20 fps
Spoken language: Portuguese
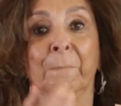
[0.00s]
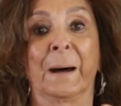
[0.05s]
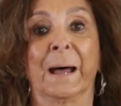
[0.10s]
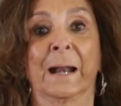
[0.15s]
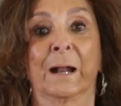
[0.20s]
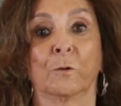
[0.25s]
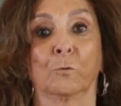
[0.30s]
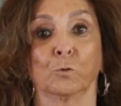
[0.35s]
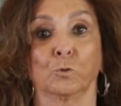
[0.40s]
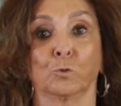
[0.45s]

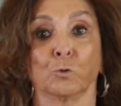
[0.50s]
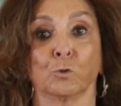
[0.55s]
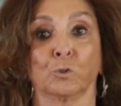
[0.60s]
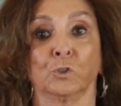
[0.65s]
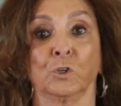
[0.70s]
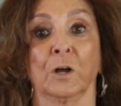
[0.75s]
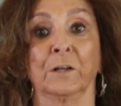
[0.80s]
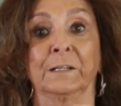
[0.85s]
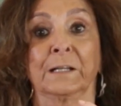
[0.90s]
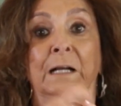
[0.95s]
para a
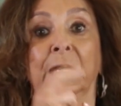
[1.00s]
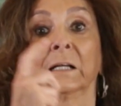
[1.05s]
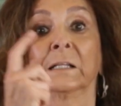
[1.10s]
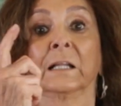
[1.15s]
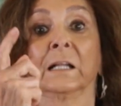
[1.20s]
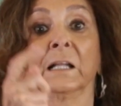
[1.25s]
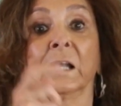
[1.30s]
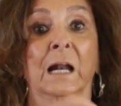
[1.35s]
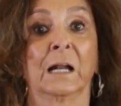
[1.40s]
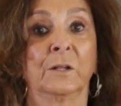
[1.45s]
construção da
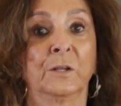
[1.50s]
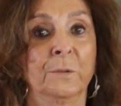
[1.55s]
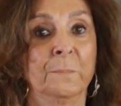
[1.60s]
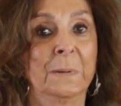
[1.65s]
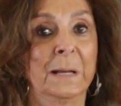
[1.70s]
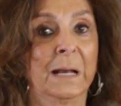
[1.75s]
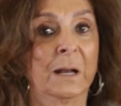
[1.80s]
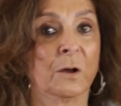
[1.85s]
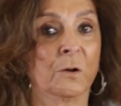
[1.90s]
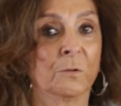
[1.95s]
Catedral de
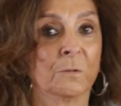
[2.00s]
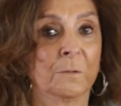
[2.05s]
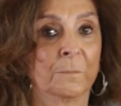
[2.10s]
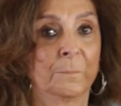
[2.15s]
Milão,